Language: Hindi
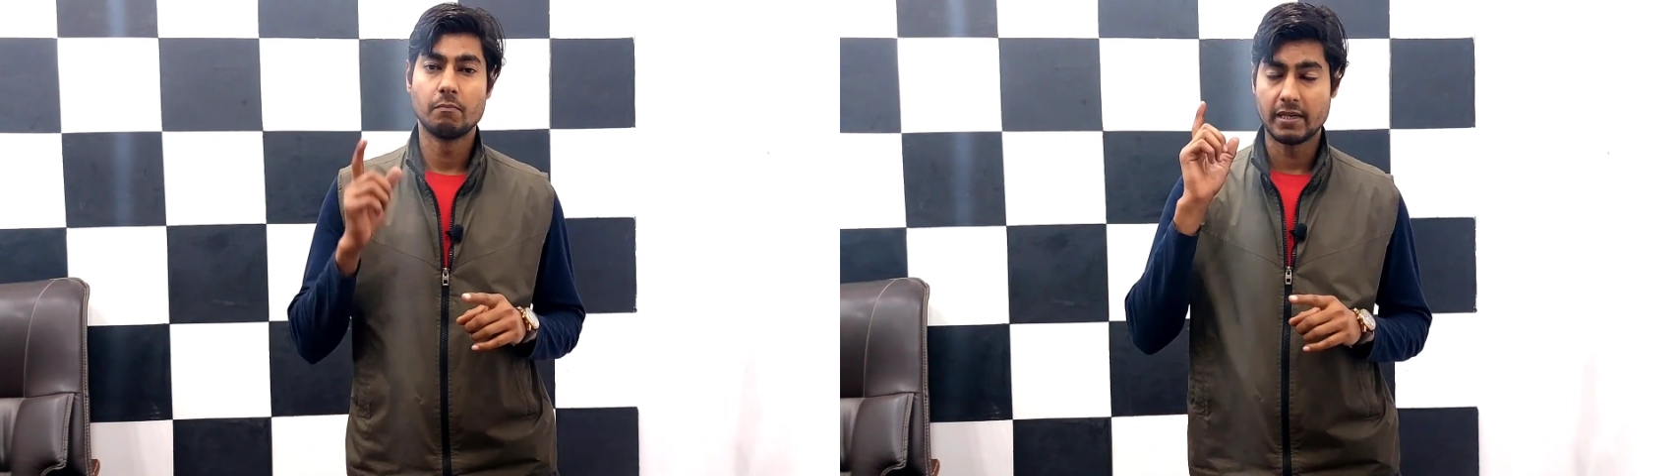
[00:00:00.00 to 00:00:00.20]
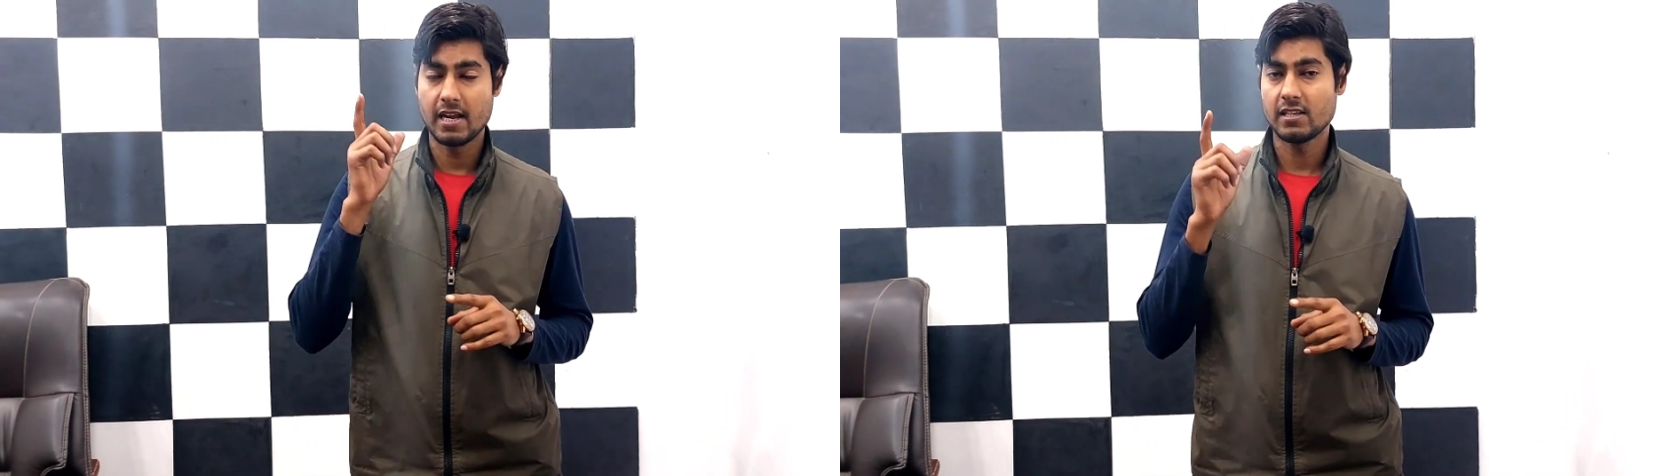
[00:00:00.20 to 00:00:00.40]

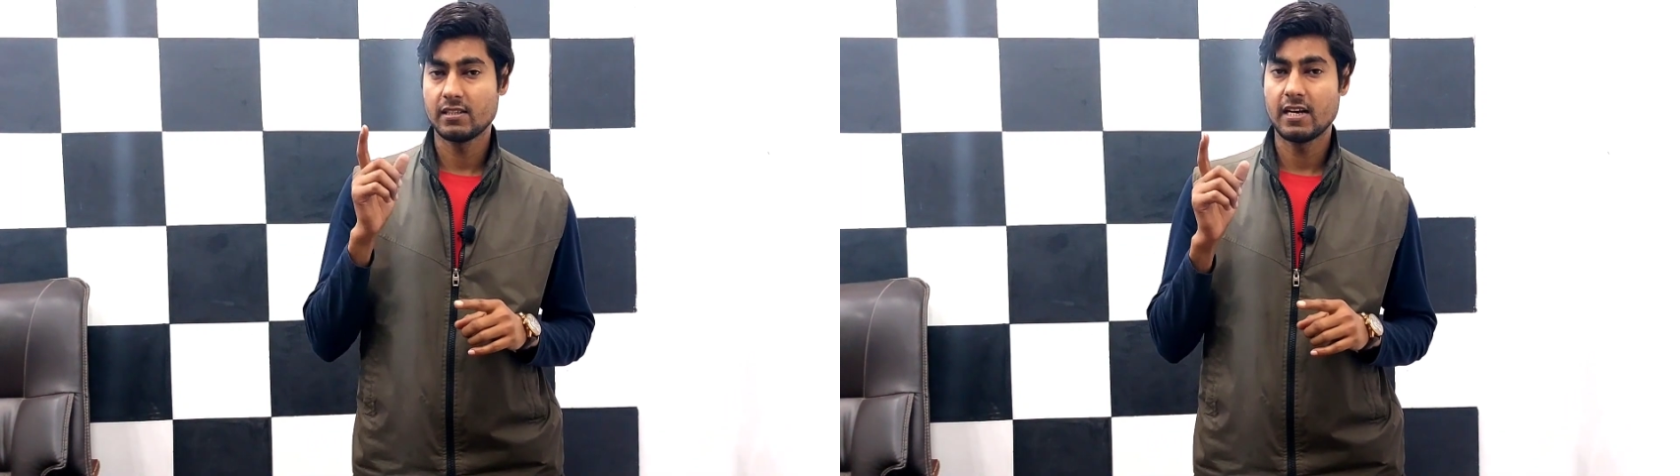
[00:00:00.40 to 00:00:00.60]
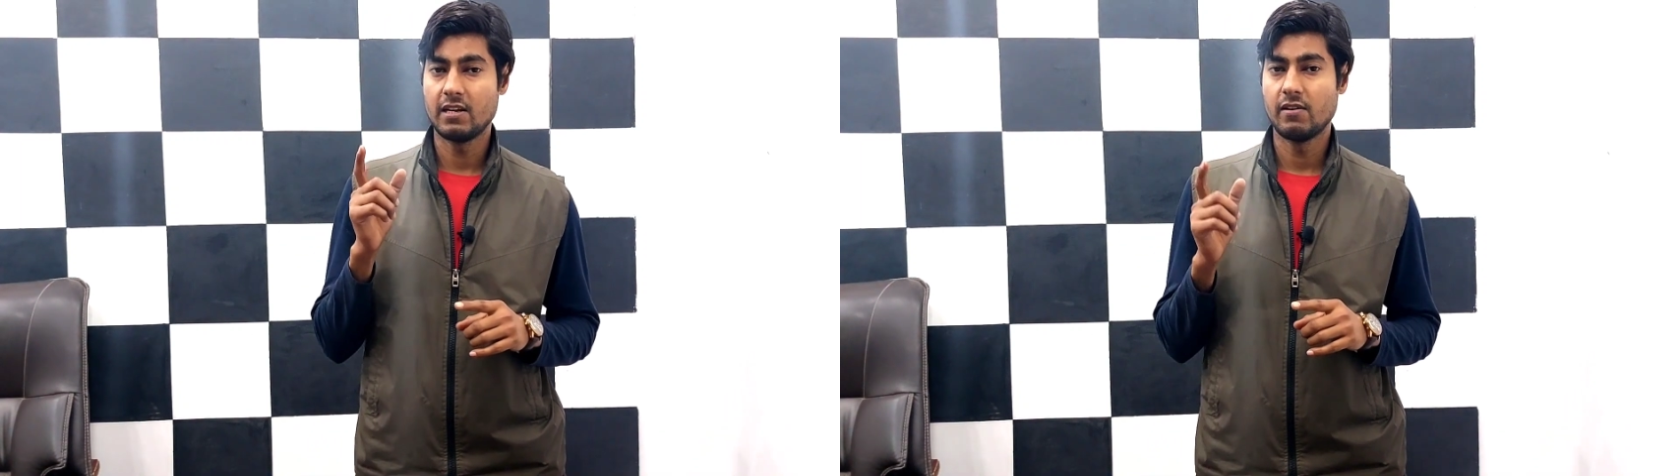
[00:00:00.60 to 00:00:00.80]
बनाना
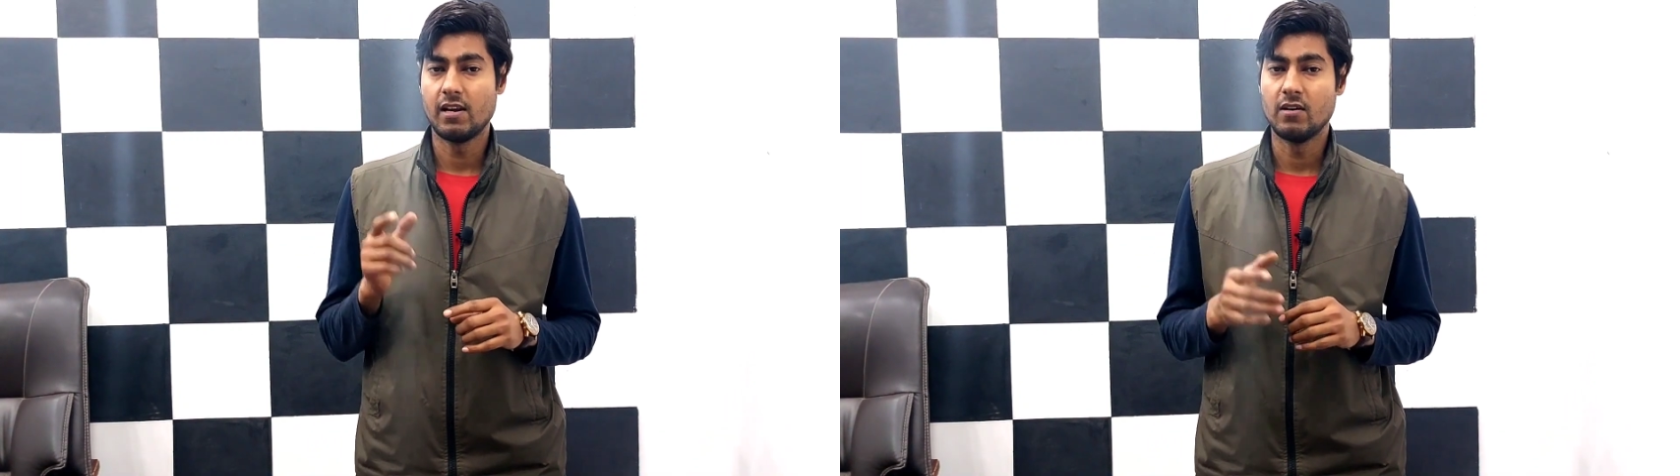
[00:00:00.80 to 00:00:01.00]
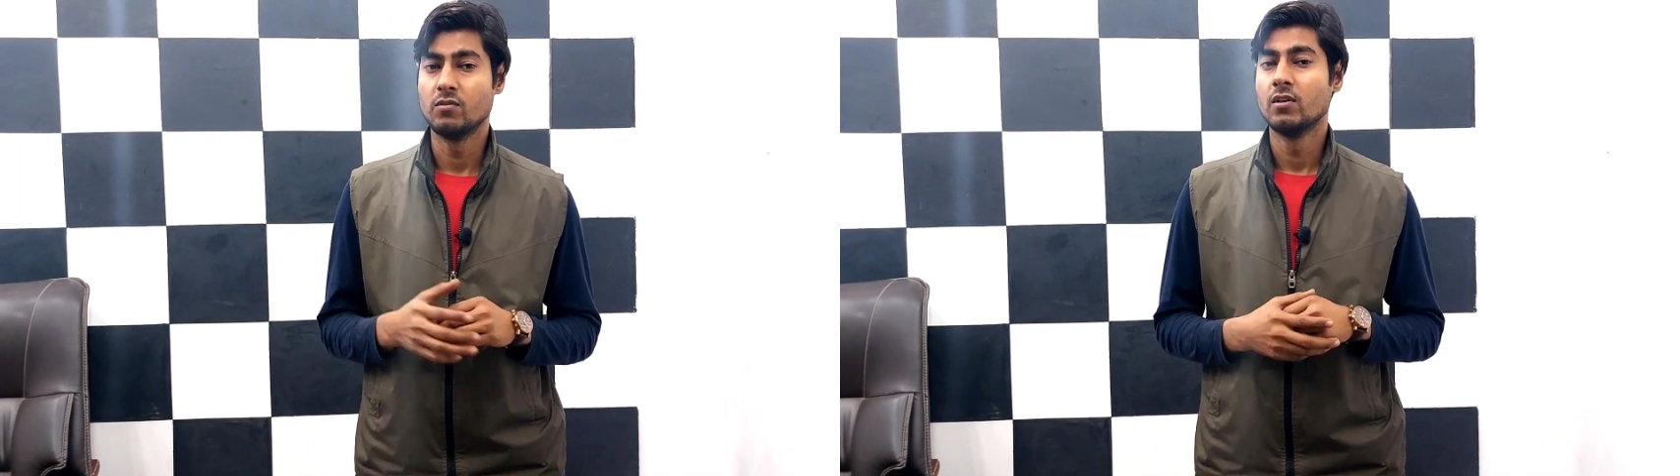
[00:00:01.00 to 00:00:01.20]
सिखाने
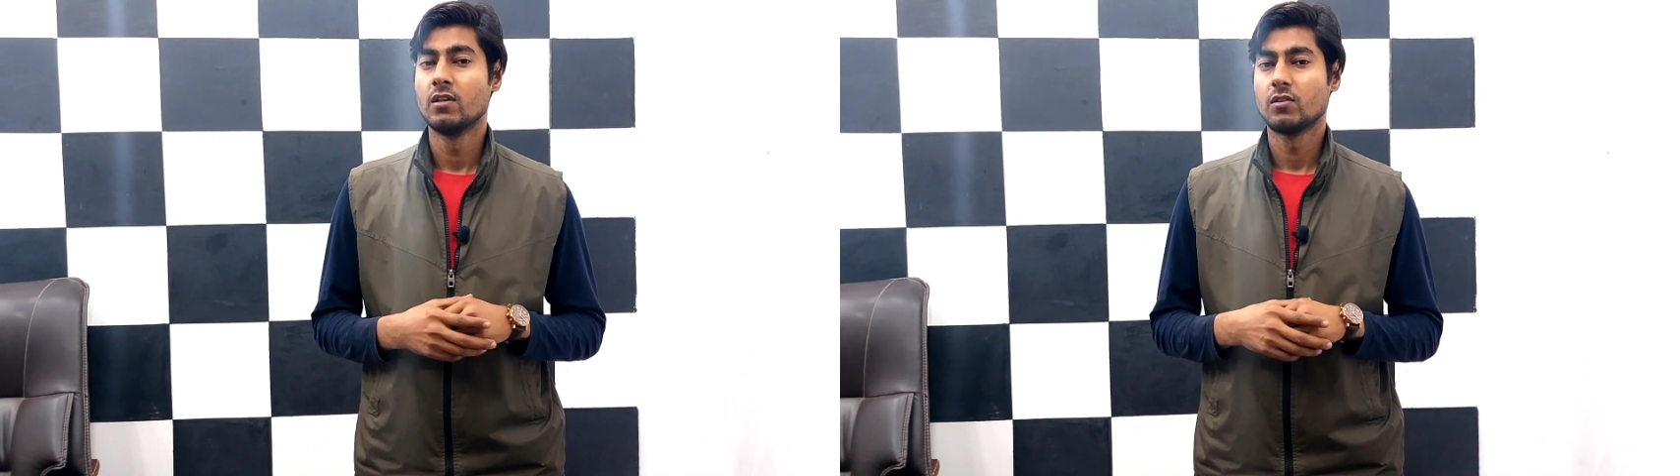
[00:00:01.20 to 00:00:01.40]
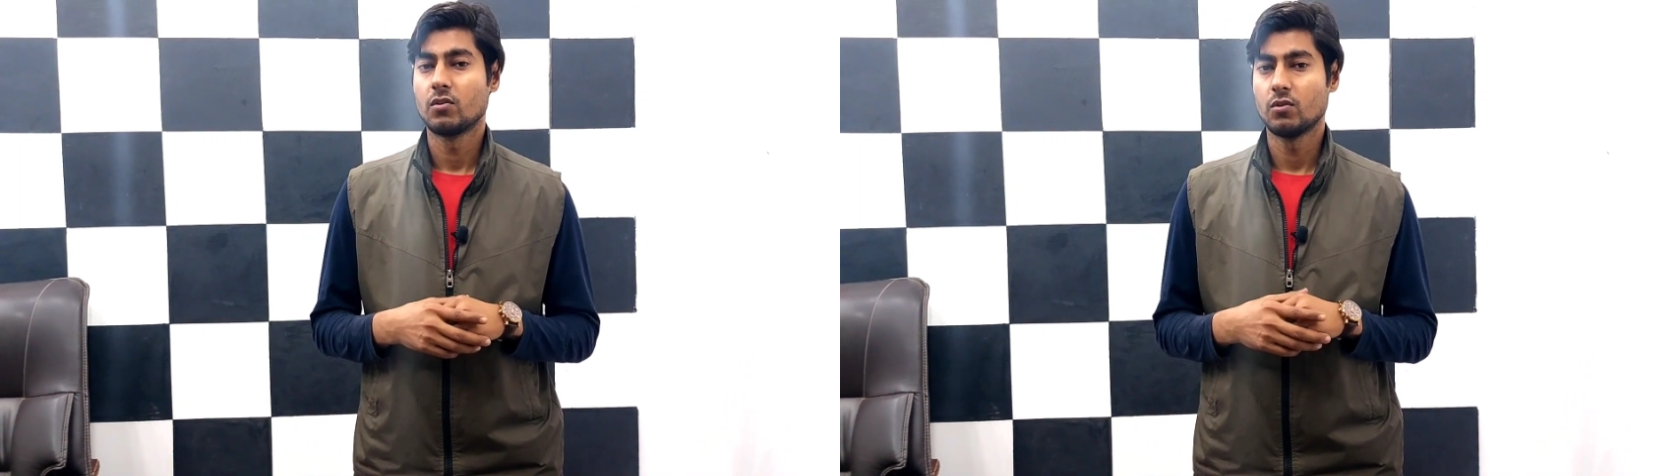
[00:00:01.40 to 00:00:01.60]
वाला हूँ
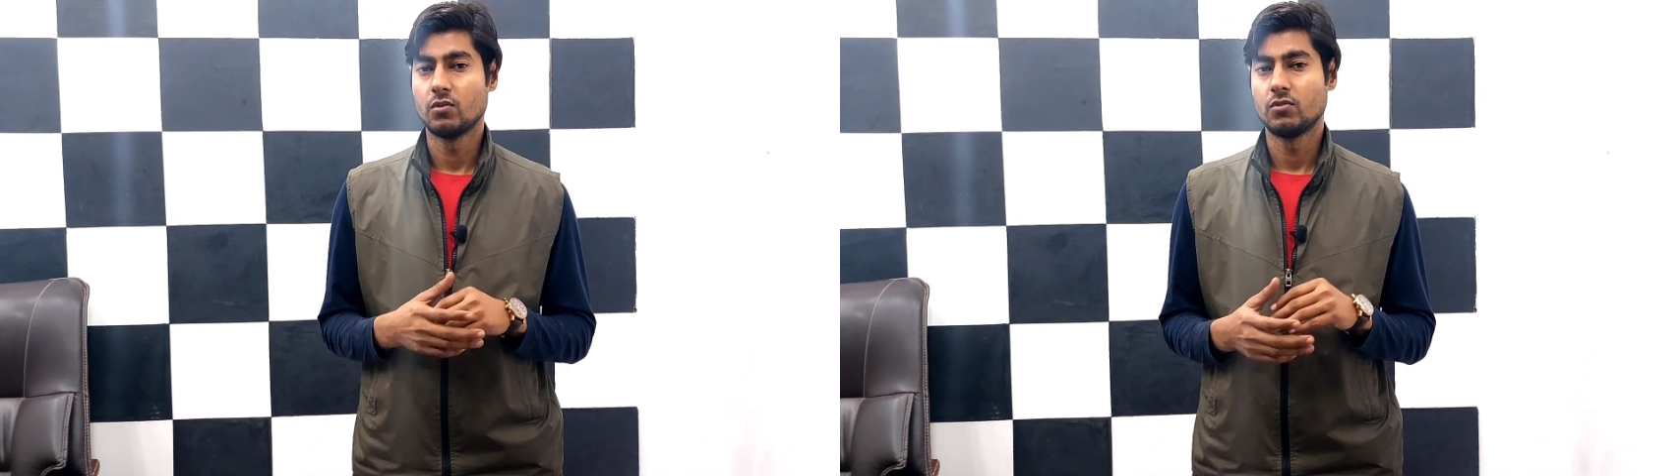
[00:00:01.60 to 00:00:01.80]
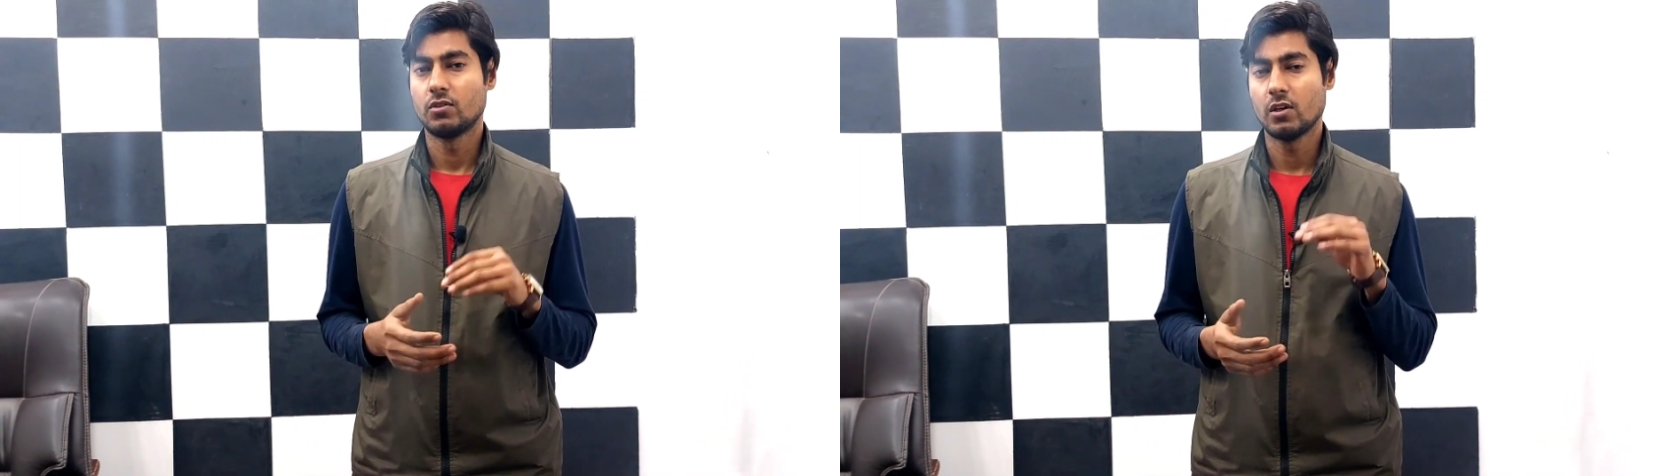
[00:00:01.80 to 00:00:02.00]
तो
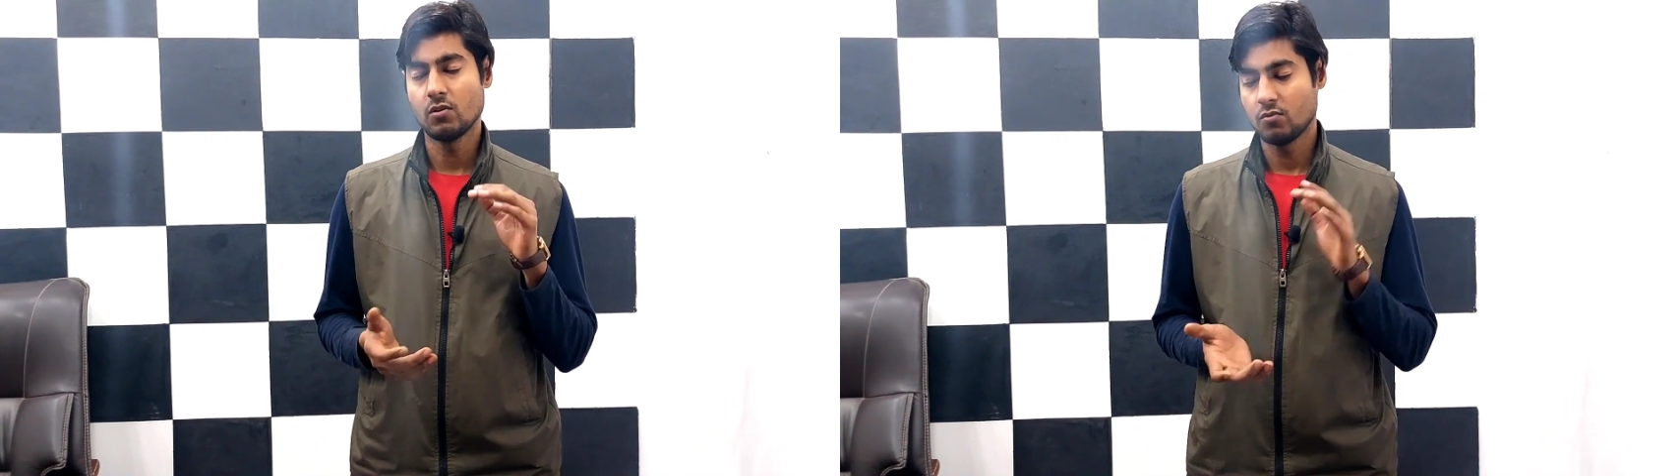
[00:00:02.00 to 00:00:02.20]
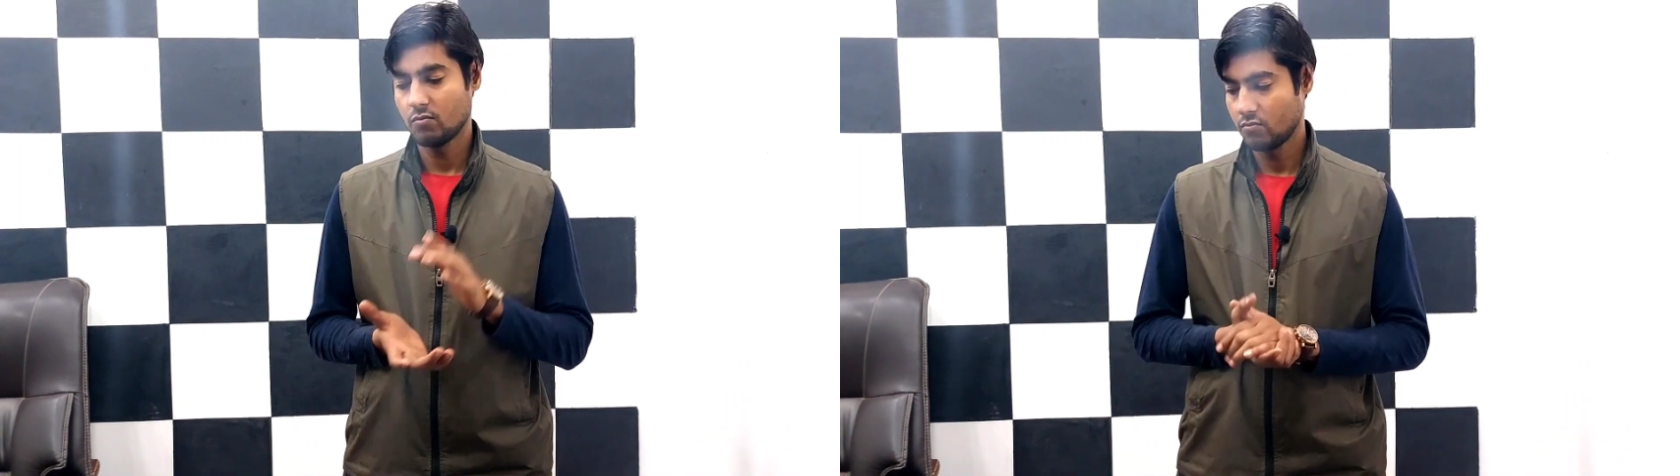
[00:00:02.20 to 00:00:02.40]
चलो